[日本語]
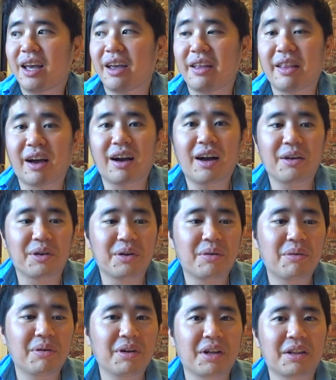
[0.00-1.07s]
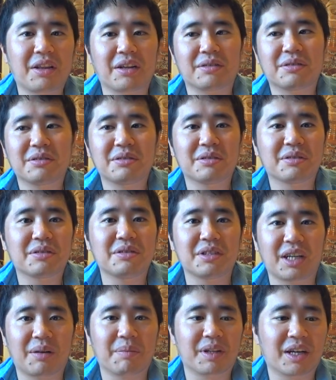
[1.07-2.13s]
え、長いよ、飛行機だったらすぐ着く
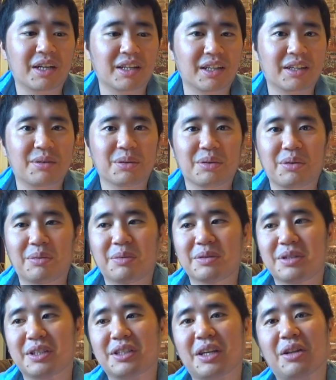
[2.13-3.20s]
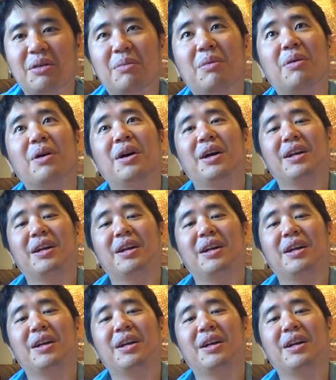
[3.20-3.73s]
じゃんみたいなね、ことを思うんですけども、